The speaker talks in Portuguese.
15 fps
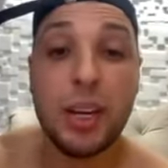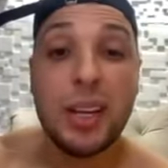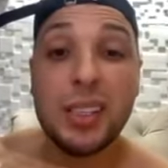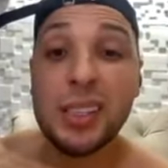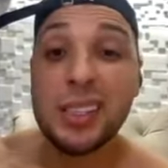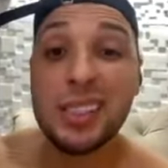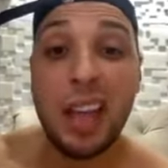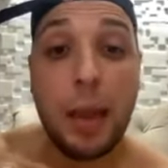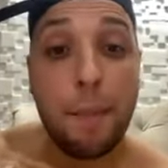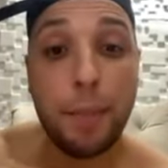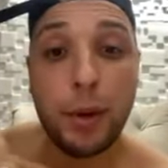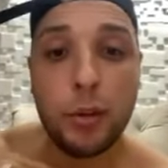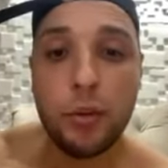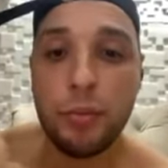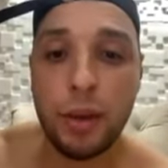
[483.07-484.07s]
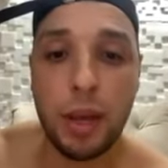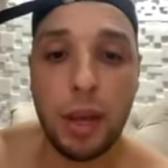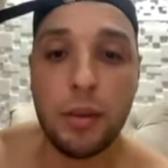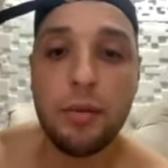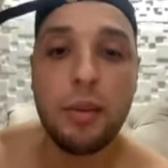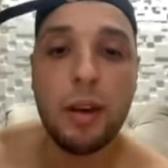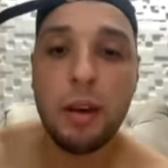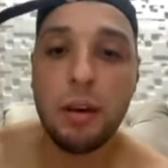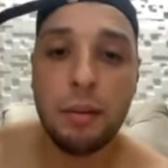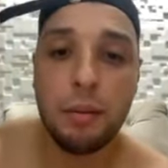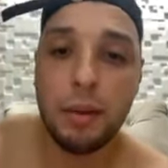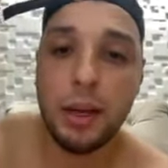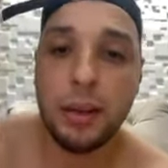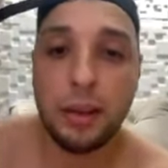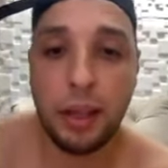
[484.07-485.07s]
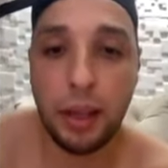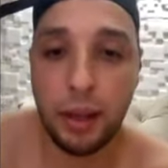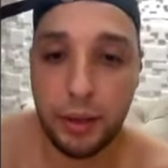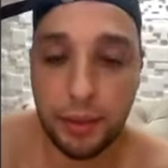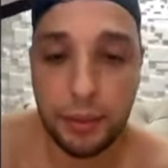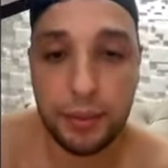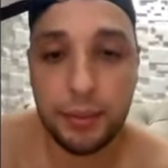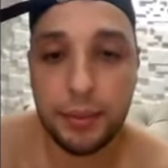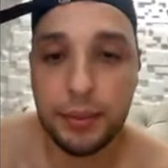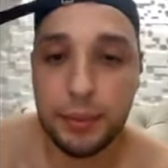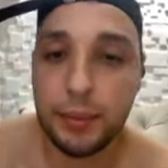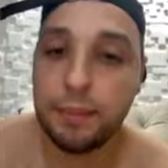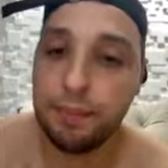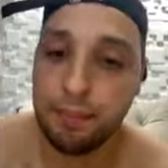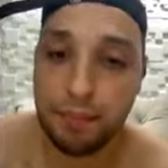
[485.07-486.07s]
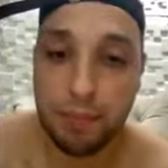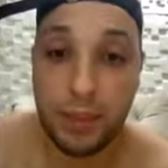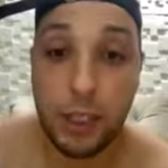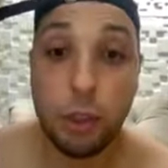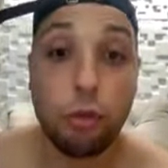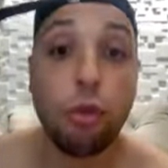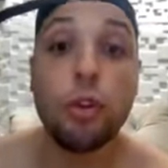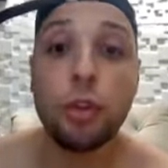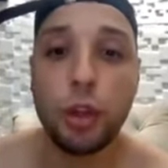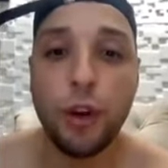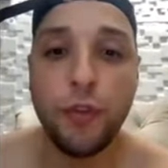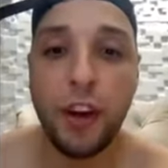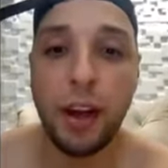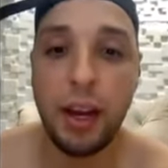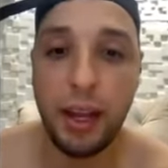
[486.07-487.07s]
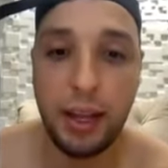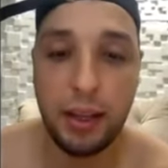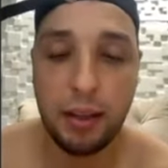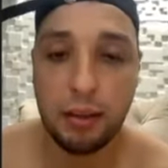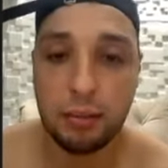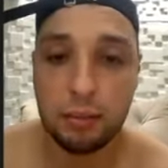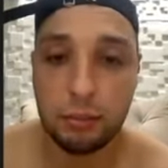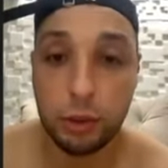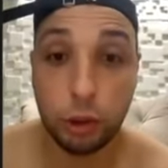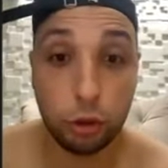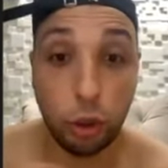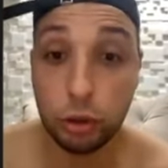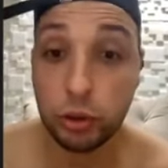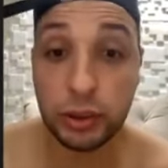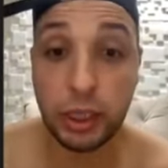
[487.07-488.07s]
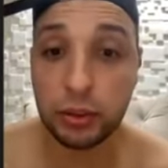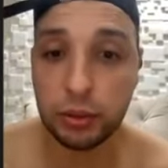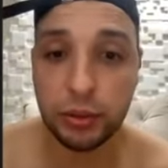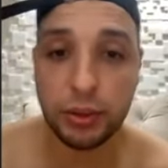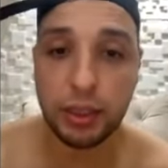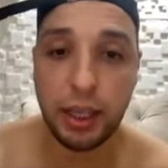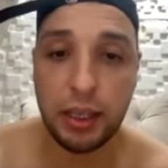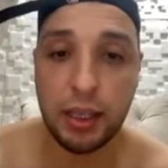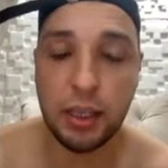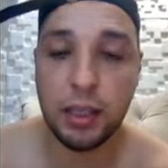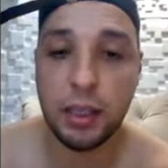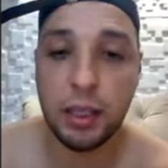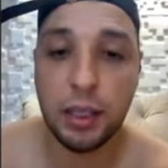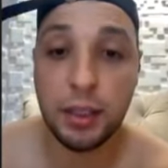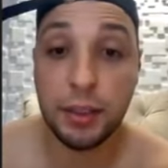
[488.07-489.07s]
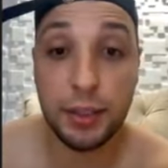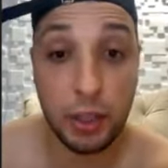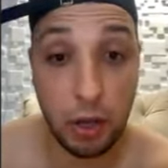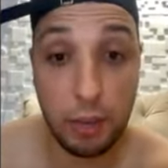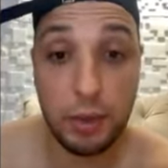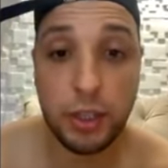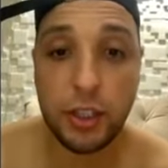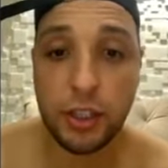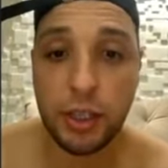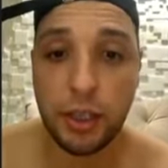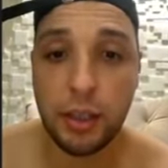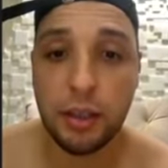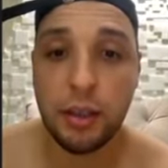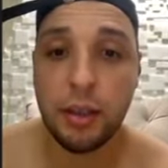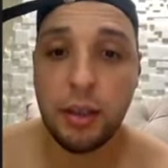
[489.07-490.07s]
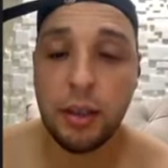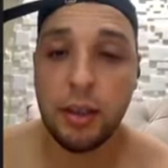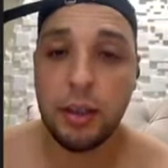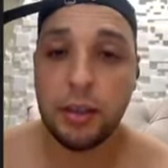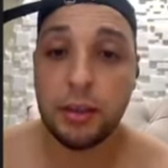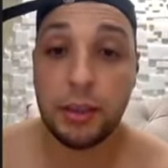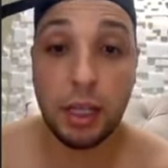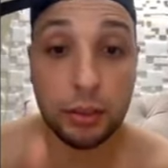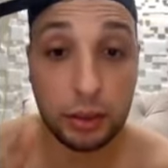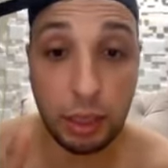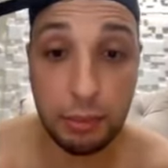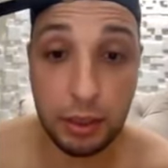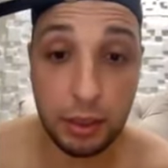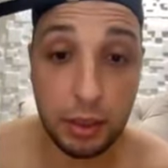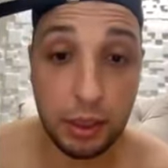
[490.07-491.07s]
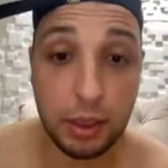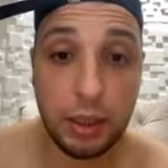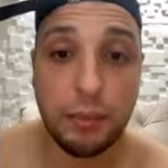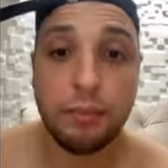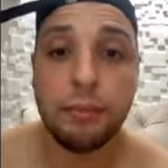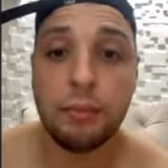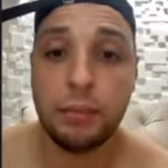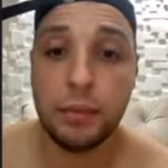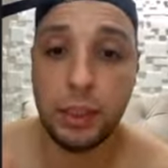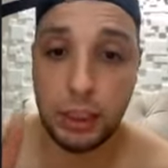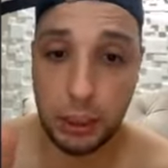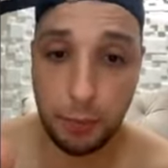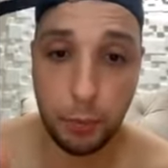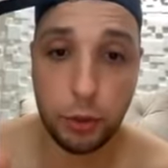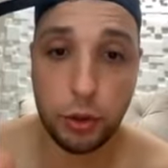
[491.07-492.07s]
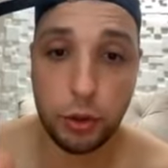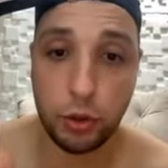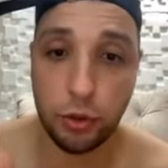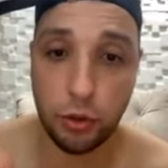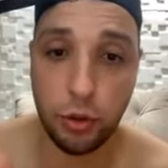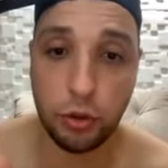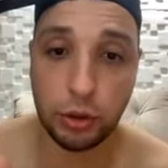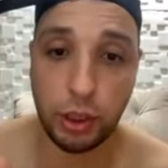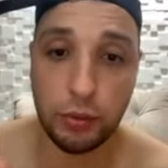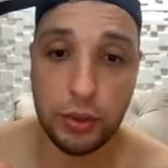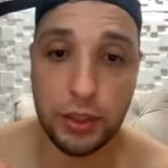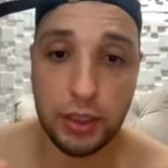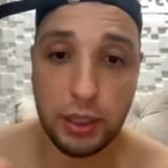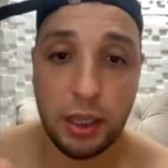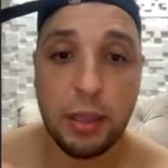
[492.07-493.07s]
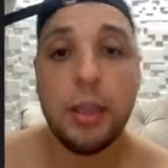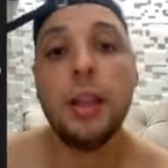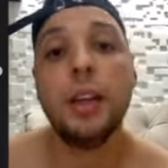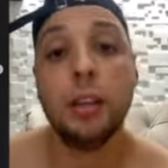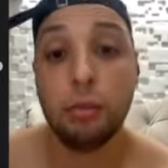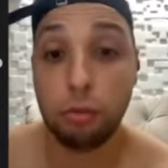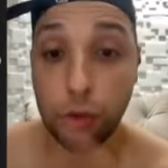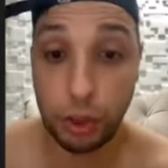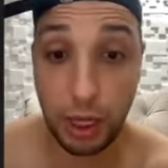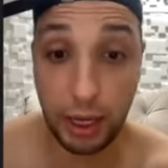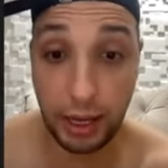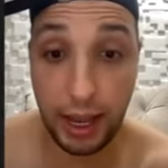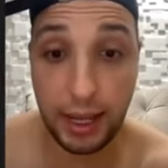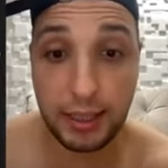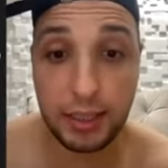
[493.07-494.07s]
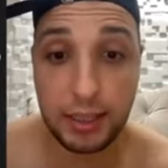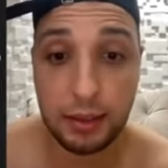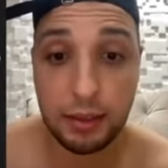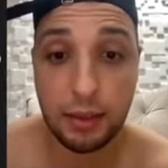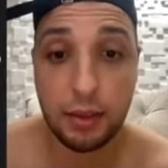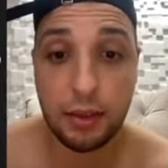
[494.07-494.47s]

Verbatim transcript: Sempre no meio, mantendo. E tudo que eu falei de todos os assuntos aí não é mentira. Tanto da menina que se posicionou contra você, do Jerex.